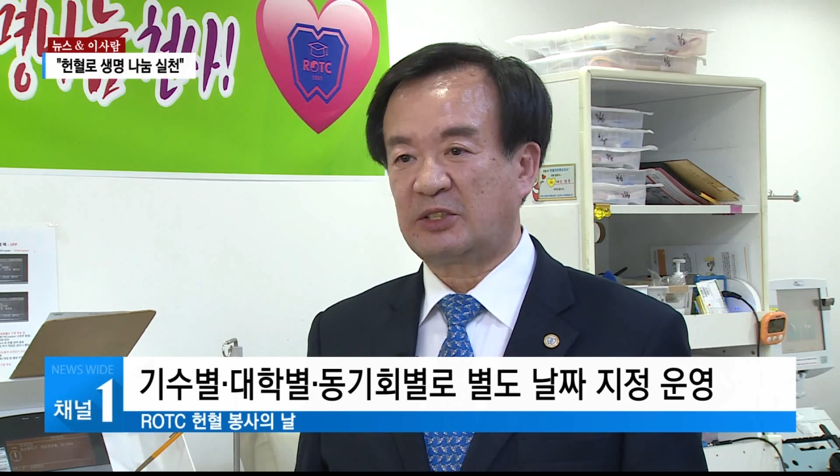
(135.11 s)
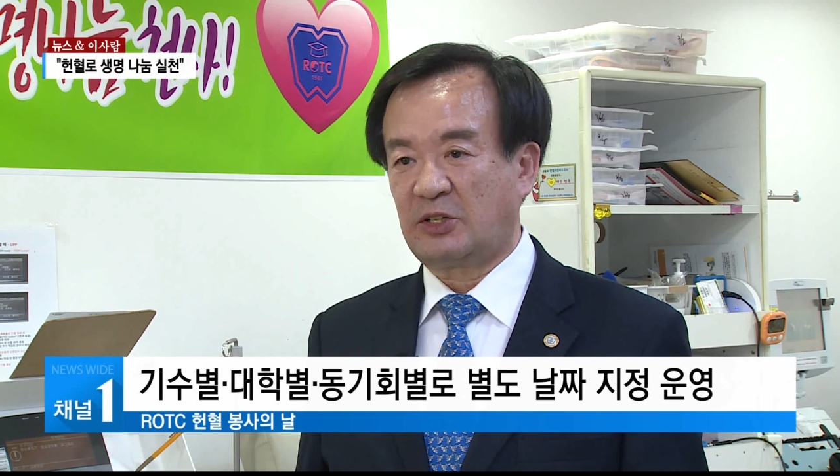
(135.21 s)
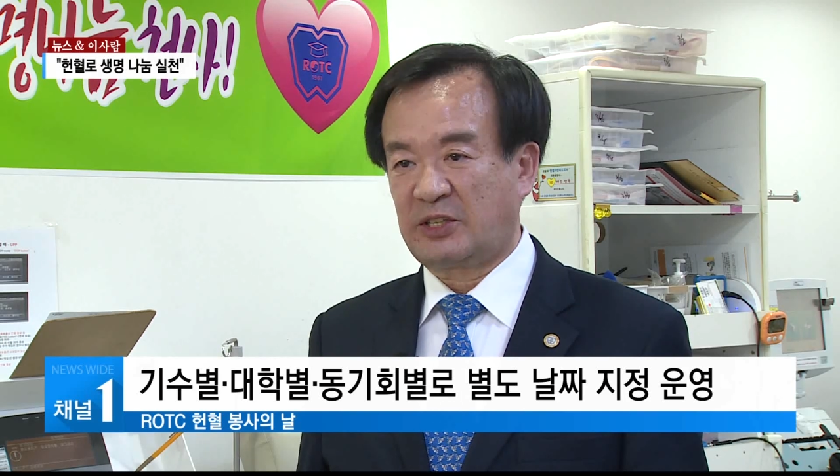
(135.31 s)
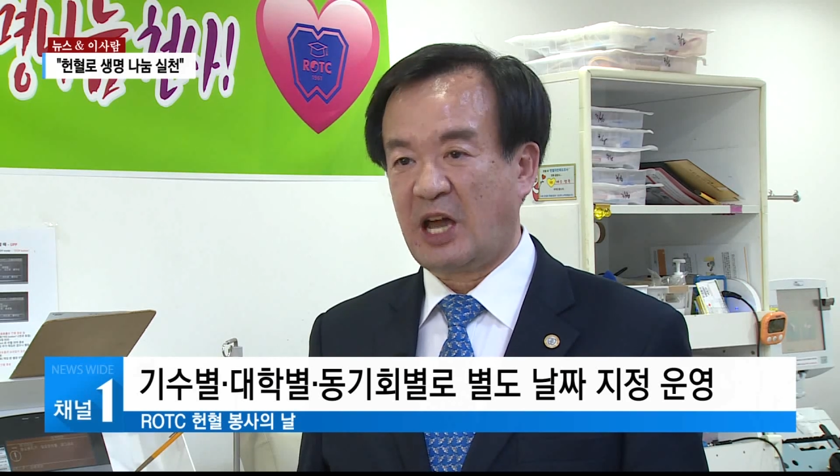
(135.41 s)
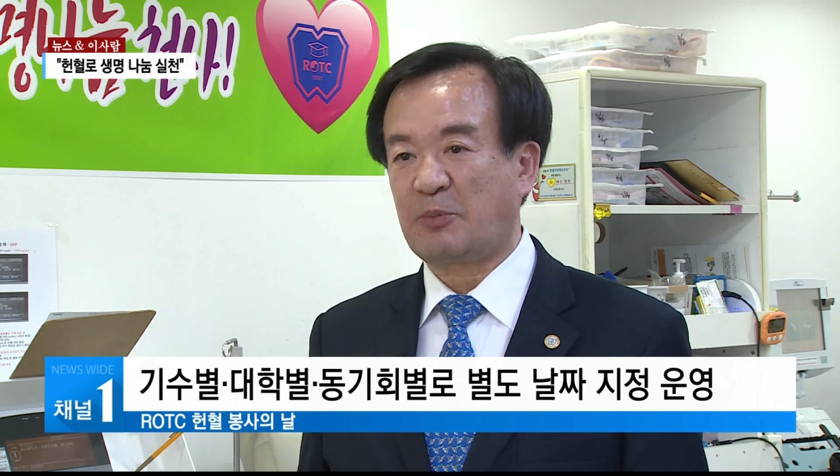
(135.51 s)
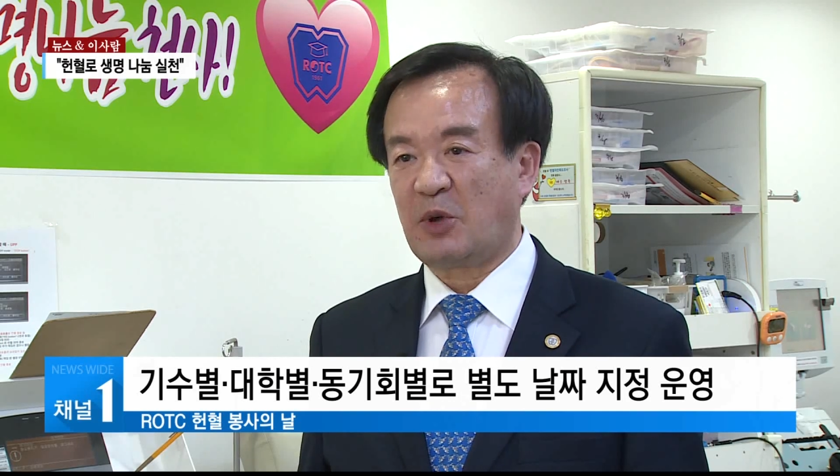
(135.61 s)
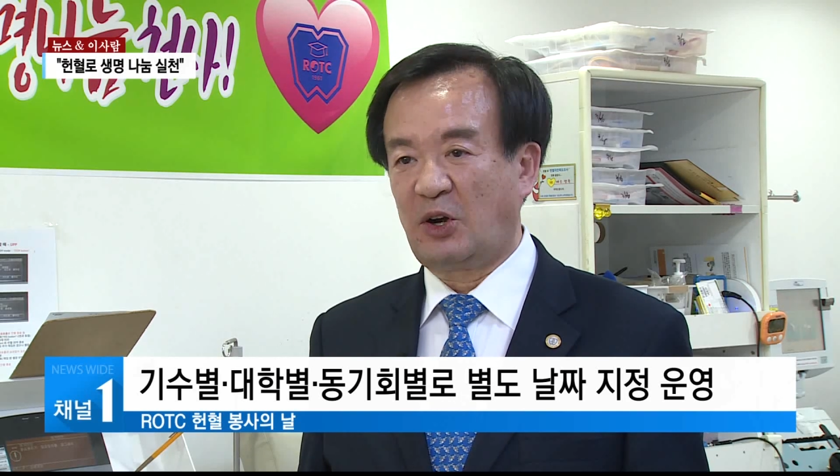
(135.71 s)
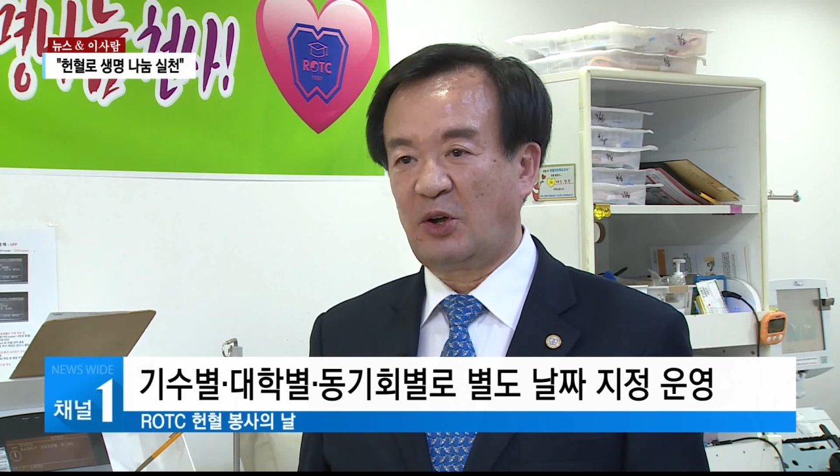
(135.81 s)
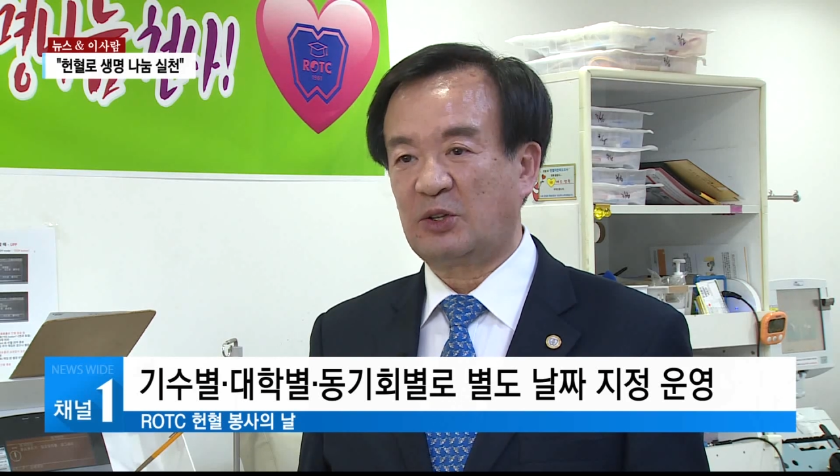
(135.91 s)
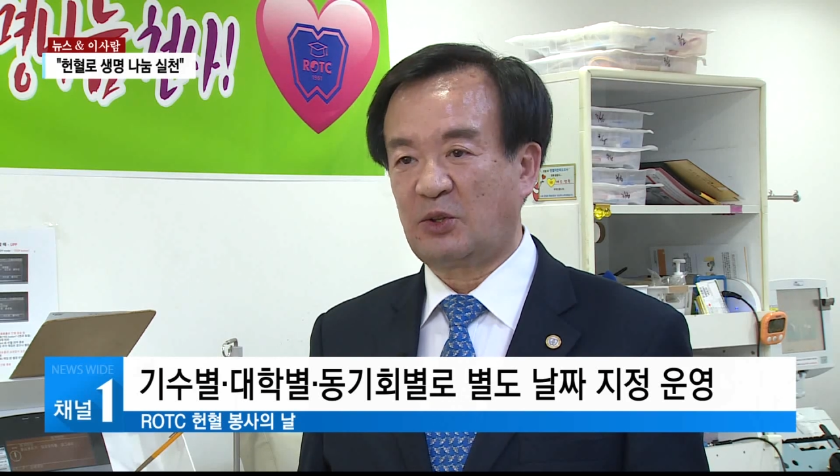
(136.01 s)
저
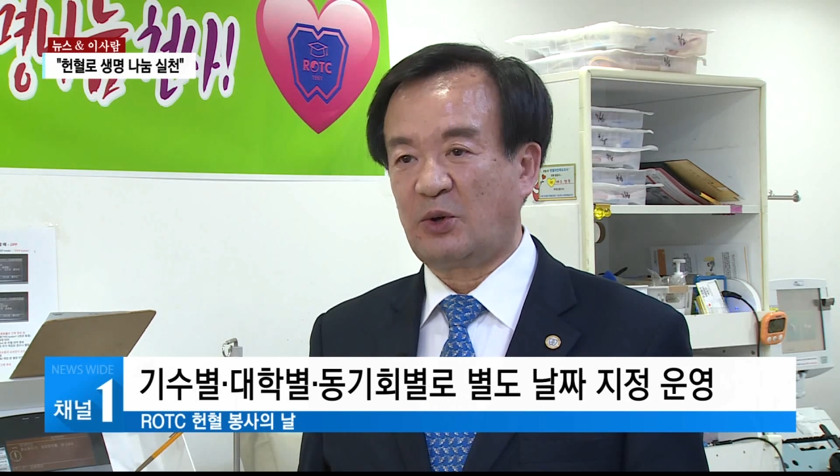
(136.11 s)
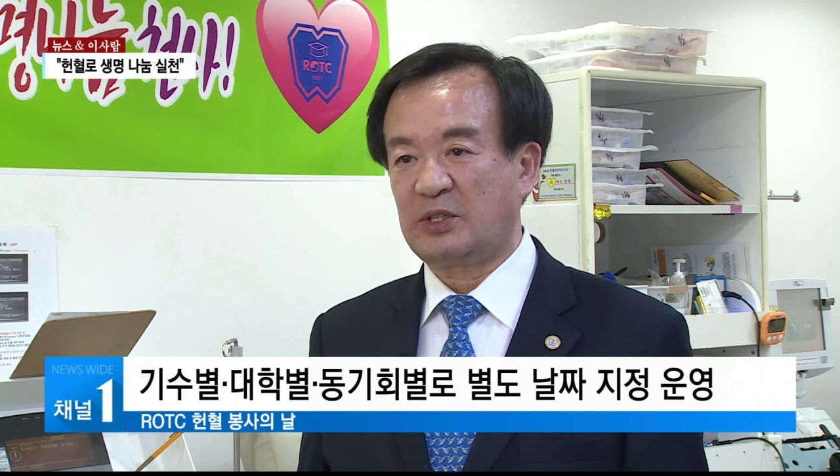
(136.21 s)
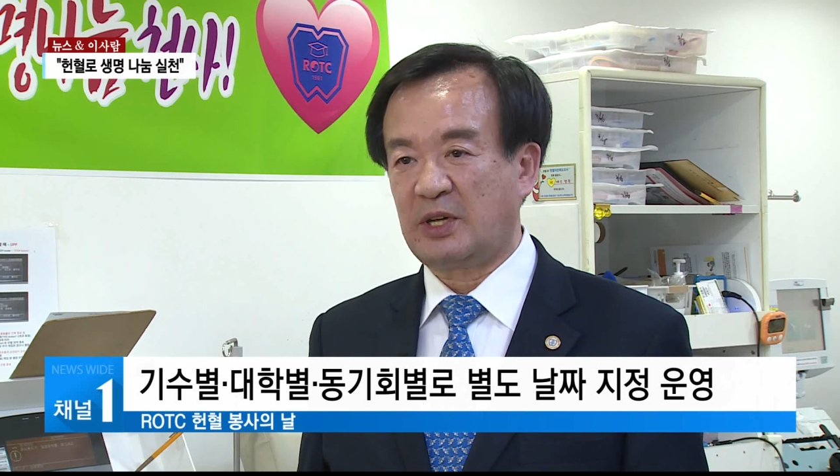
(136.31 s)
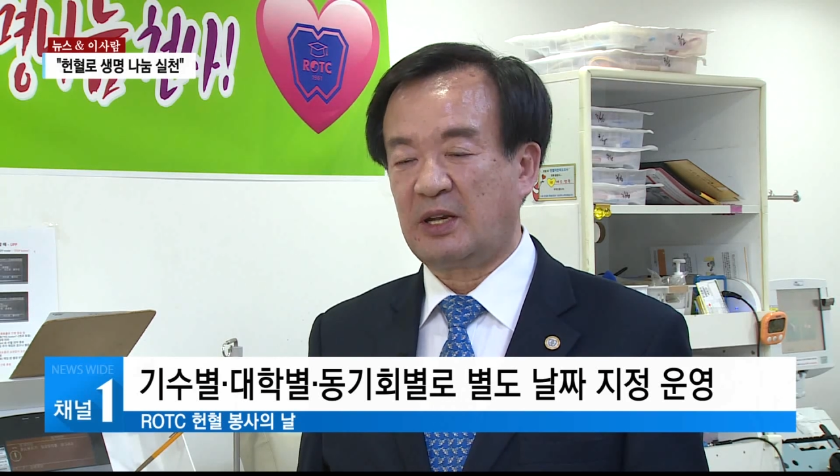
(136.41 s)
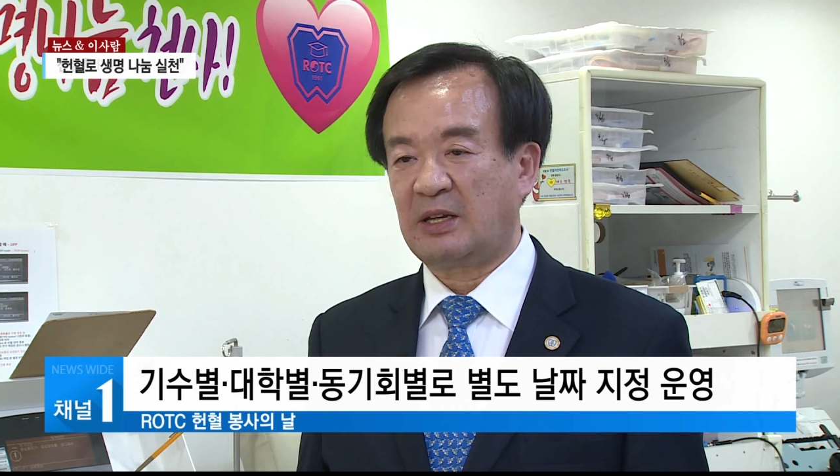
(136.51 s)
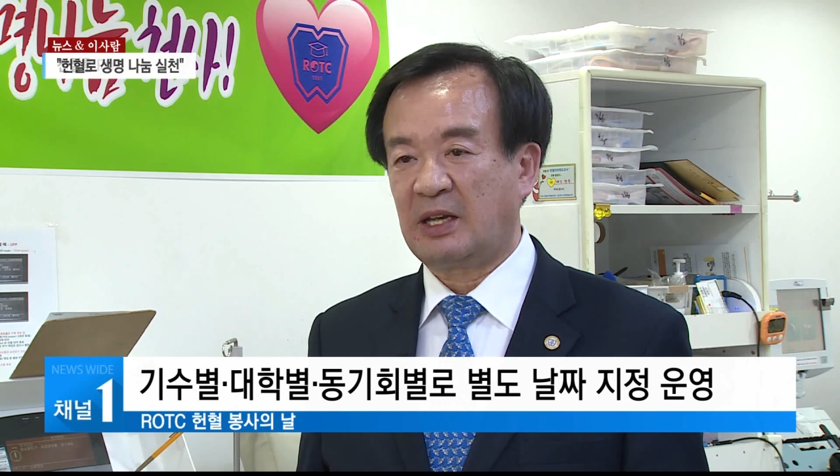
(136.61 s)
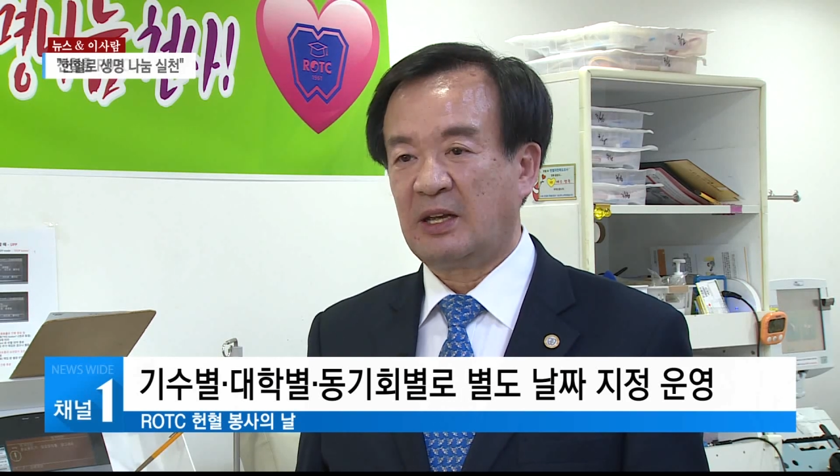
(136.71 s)
대학별로 또 이제